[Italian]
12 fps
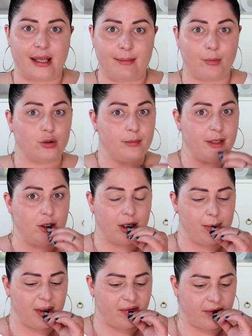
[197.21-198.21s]
è il modo
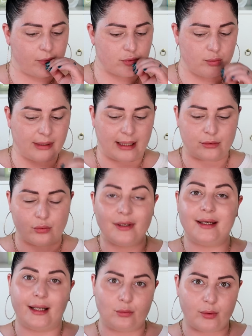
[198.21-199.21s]
migliore per avere un risultato
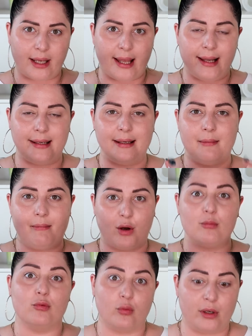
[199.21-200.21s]
naturale ma
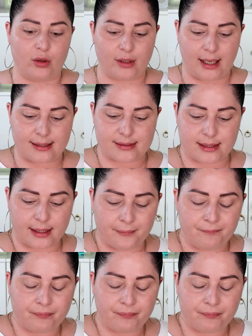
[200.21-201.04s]
comunque long lasting